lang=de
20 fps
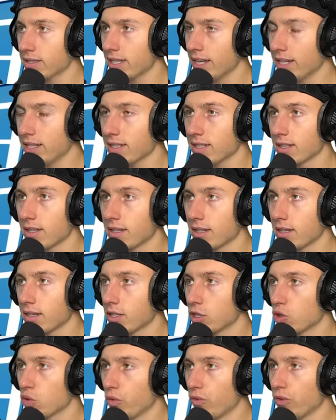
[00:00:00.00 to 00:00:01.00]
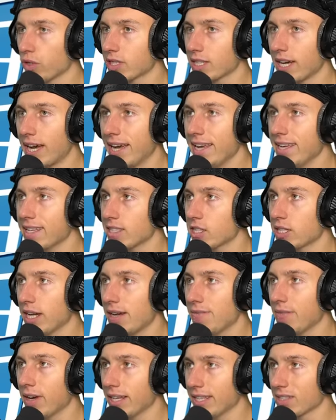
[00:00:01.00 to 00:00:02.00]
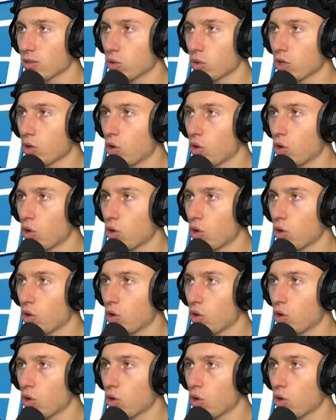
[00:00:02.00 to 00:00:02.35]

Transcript: zack, Stufe 3. Jetzt stellen wir hier so eine